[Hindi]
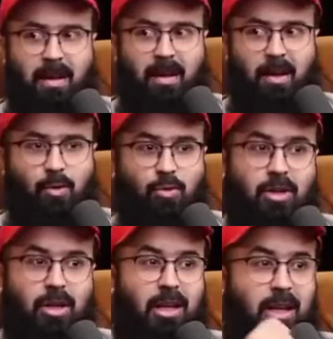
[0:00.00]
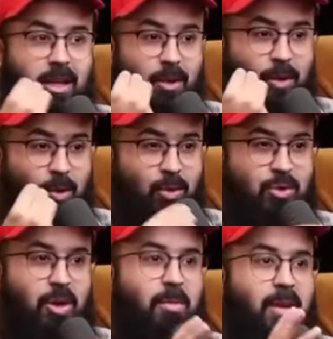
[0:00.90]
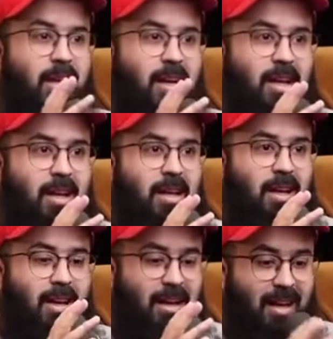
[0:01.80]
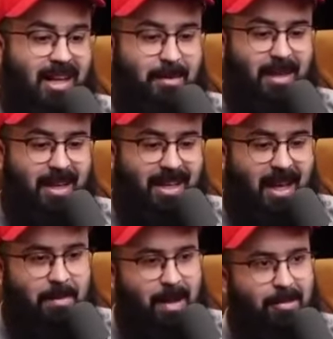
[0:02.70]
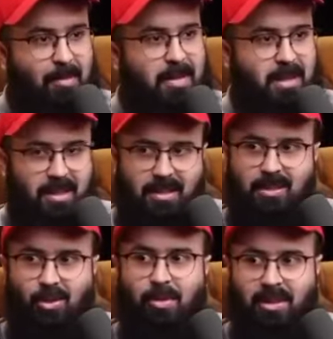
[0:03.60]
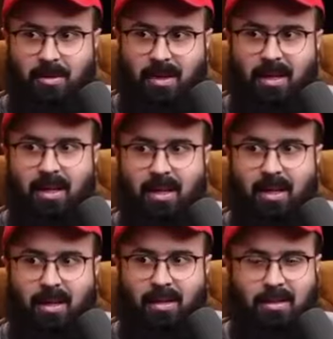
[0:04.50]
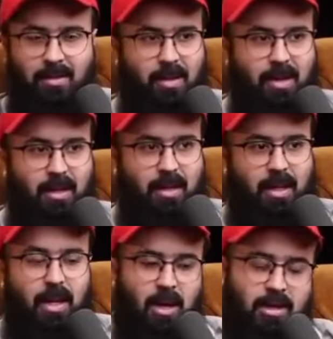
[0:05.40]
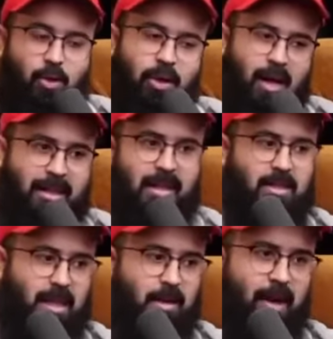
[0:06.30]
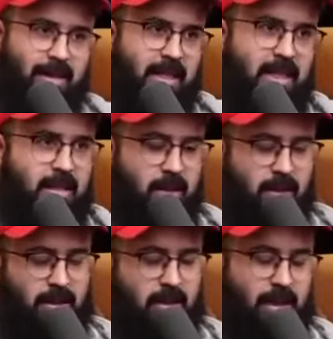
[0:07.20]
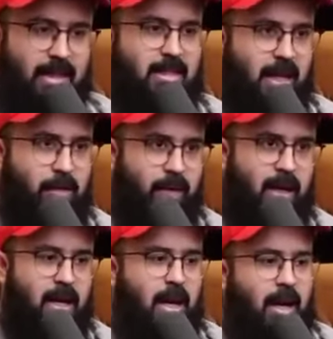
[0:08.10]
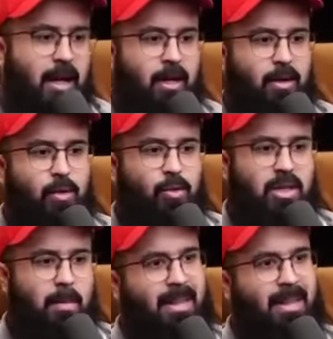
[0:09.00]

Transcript: मिल गया उसके लिए खुशखबरी है अल्लाह के अमीर एक एक महफिल में सत्तर से सौ मरतबा इस्तफ़ार करते हैं अच्छा एक और ज़यीफ़ हदीस हदीस ज़यीफ़ है लेकिन उसका